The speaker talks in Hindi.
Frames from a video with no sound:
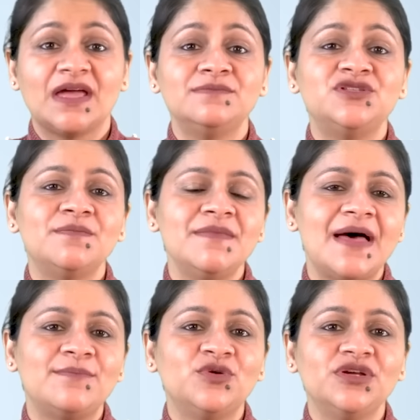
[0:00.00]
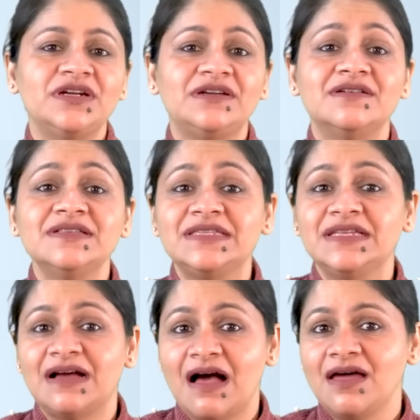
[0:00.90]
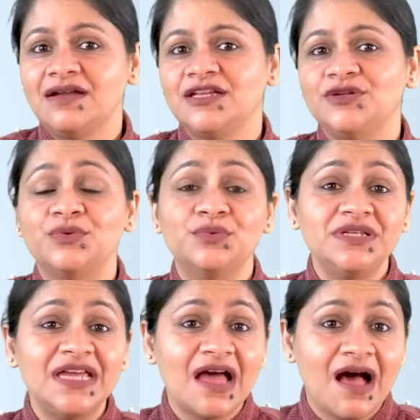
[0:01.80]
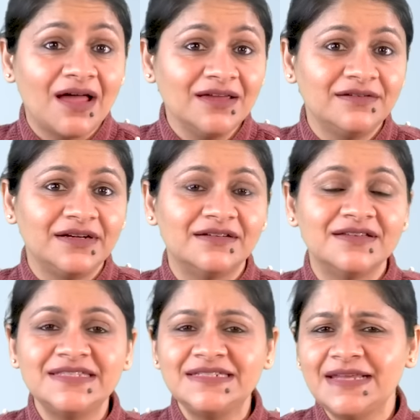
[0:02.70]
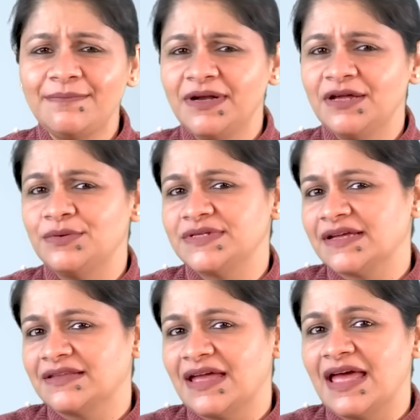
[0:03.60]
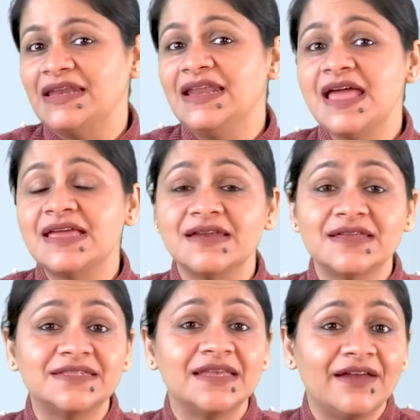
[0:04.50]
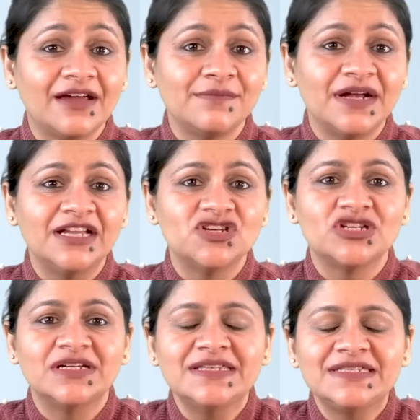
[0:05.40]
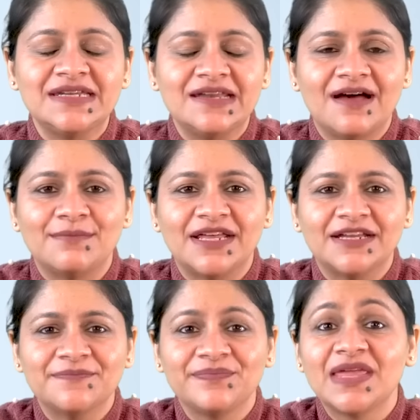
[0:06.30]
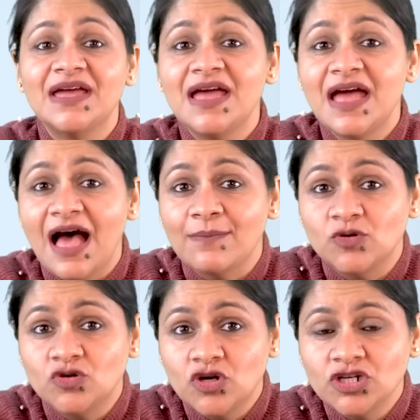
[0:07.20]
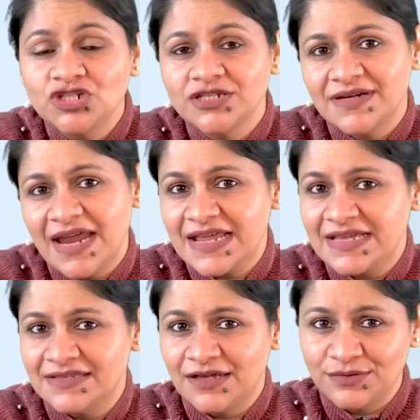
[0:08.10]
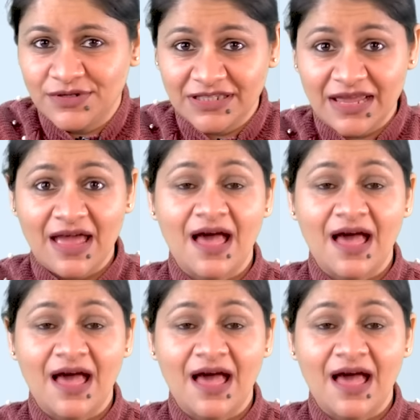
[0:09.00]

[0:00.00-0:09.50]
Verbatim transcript: अब जब मैं आपको ये रिटर्न्स दिखा रही हूँ ये हायर रिटर्न्स टेम्पटिंग हो सकते हैं लेकिन इसे रिकमेंडेशन लिस्ट ना माने आपको कॉशियस रहने की ज़रूरत है